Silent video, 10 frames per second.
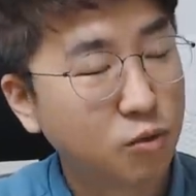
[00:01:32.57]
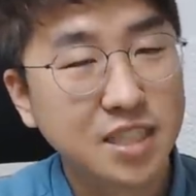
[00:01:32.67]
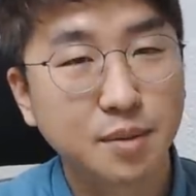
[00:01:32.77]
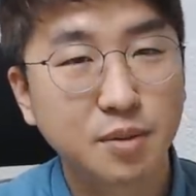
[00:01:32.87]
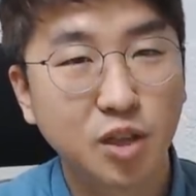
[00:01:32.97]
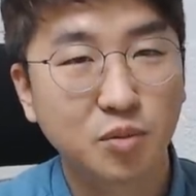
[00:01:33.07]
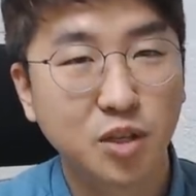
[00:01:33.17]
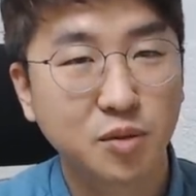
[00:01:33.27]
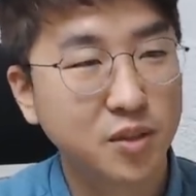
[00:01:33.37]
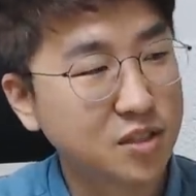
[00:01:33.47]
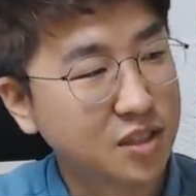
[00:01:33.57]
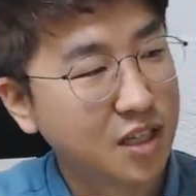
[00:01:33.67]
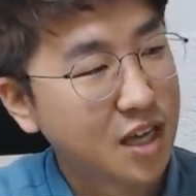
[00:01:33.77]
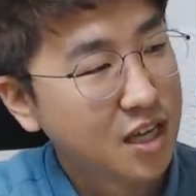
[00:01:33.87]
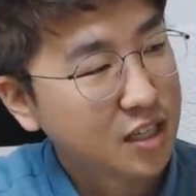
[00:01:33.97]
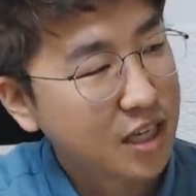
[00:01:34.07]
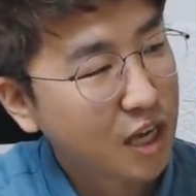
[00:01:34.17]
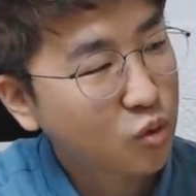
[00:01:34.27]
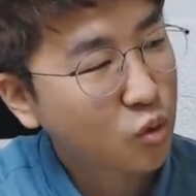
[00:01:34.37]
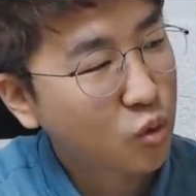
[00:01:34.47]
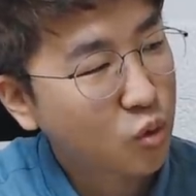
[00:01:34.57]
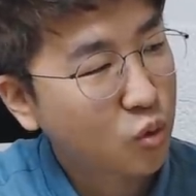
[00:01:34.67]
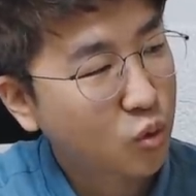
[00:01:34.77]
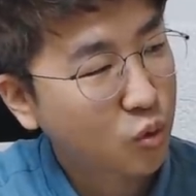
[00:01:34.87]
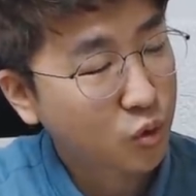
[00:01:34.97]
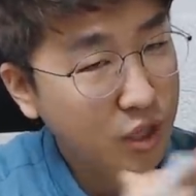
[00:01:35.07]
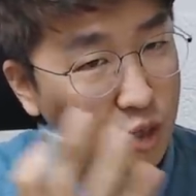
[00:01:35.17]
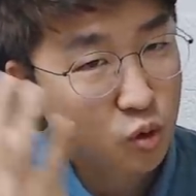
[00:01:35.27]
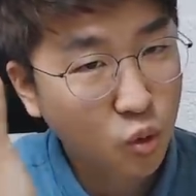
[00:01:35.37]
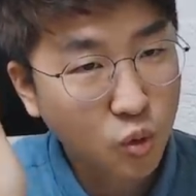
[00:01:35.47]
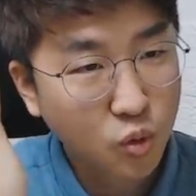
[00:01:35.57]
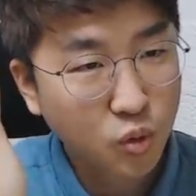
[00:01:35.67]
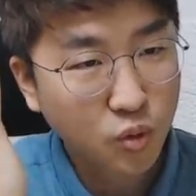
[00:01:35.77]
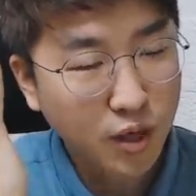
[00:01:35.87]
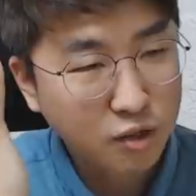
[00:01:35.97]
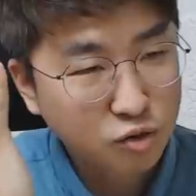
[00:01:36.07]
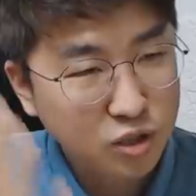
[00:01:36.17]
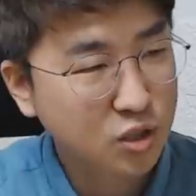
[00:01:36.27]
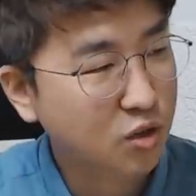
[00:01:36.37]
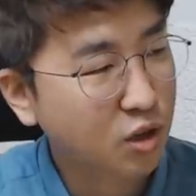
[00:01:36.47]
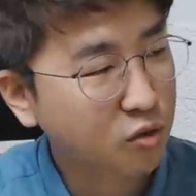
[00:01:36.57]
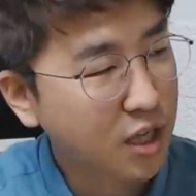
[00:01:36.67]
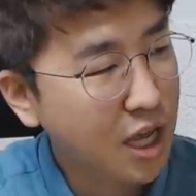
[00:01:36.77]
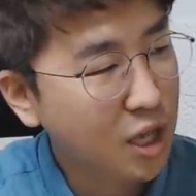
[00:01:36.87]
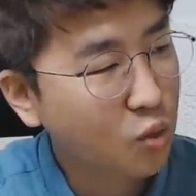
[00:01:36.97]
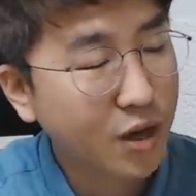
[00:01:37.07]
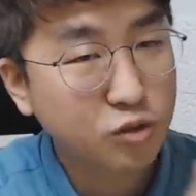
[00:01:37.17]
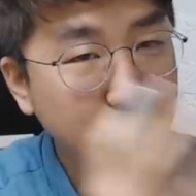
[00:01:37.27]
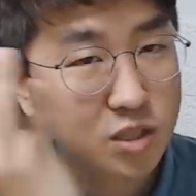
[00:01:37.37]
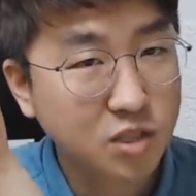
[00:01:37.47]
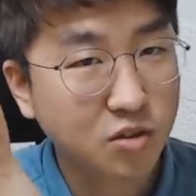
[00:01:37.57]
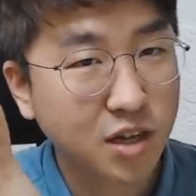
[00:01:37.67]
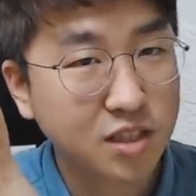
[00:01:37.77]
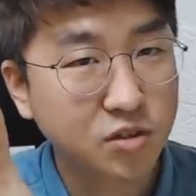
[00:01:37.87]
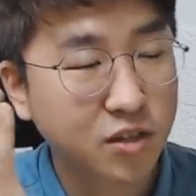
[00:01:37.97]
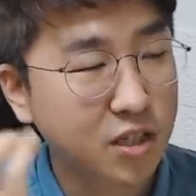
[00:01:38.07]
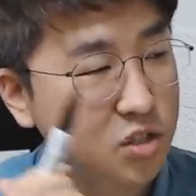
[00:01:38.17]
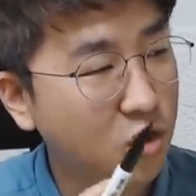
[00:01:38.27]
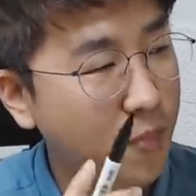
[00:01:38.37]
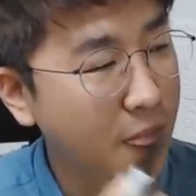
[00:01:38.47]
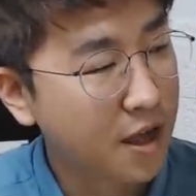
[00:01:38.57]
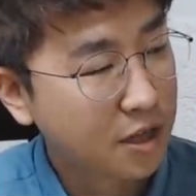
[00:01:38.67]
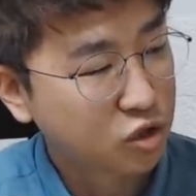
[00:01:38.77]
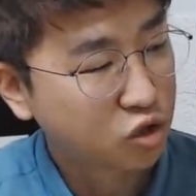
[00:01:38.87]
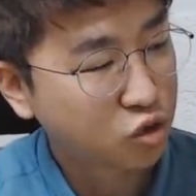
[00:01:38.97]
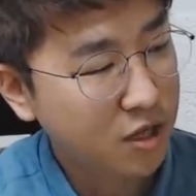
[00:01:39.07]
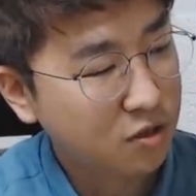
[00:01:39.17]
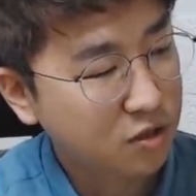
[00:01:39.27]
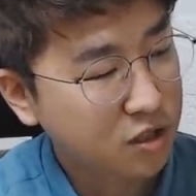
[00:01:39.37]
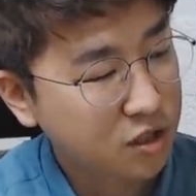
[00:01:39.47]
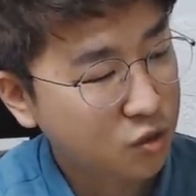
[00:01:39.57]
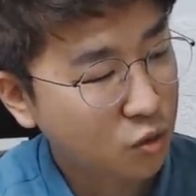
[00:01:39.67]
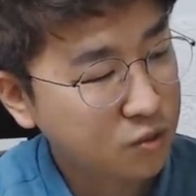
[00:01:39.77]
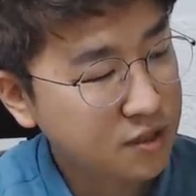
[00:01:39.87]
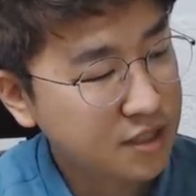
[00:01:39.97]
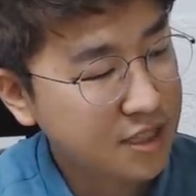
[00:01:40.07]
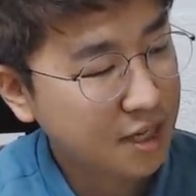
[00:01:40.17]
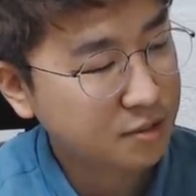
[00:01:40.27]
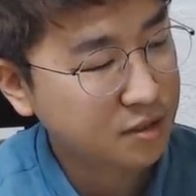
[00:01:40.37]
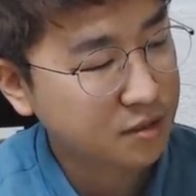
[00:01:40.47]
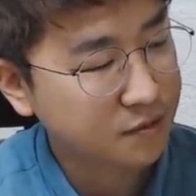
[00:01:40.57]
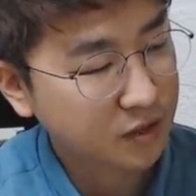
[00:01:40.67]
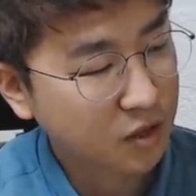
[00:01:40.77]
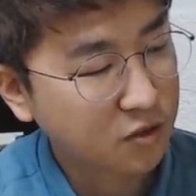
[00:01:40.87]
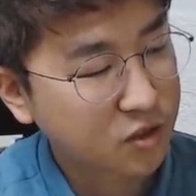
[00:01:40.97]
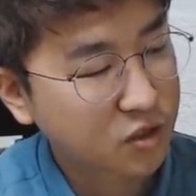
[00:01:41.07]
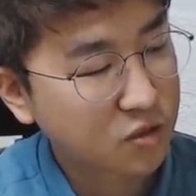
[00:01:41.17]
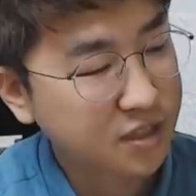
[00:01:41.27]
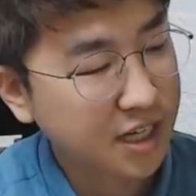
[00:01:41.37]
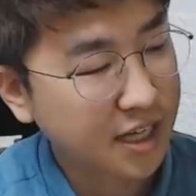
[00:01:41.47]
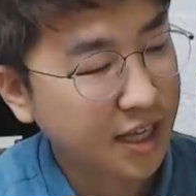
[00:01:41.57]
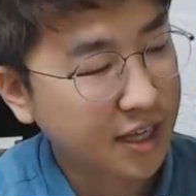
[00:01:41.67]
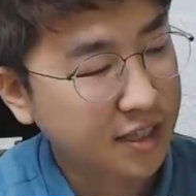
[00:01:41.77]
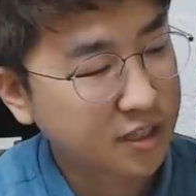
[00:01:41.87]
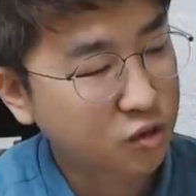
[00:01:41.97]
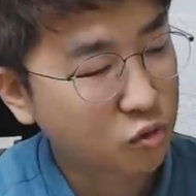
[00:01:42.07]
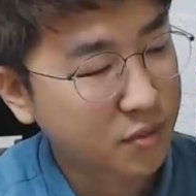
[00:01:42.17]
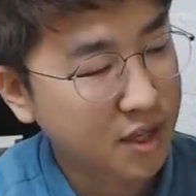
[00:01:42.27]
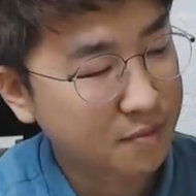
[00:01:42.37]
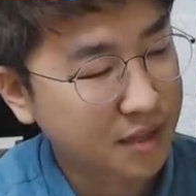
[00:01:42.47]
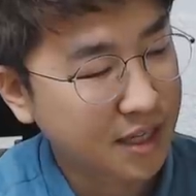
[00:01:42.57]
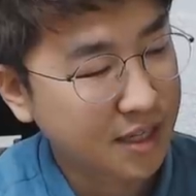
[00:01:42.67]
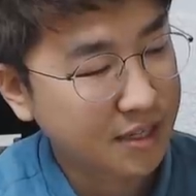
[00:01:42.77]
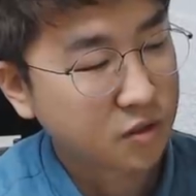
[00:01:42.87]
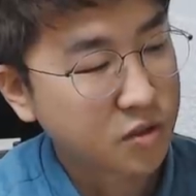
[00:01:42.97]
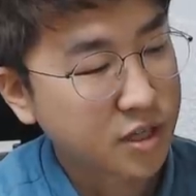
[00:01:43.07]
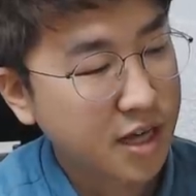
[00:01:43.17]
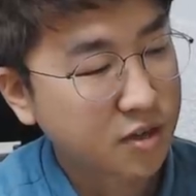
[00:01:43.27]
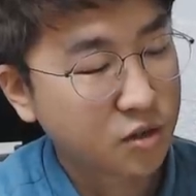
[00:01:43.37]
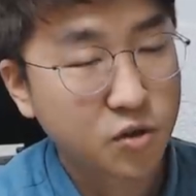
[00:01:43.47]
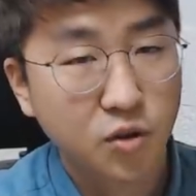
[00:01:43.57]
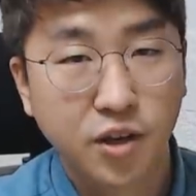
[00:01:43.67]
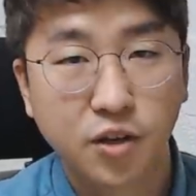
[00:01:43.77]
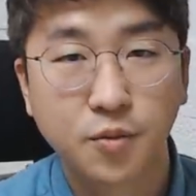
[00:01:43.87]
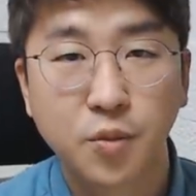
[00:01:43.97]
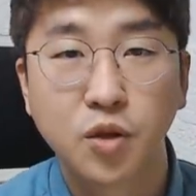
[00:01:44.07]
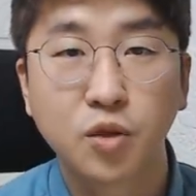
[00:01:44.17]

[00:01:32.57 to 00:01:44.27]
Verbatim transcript: 혼잡이 되어 버리면은 얘도 얘도 할수 있을 것 같고 얘도 할 수 있을 것 같은 거예요. 그래서 중요한 것은 혼잡은 결정장애를 동반합니다. 그러니까 그런 거예요.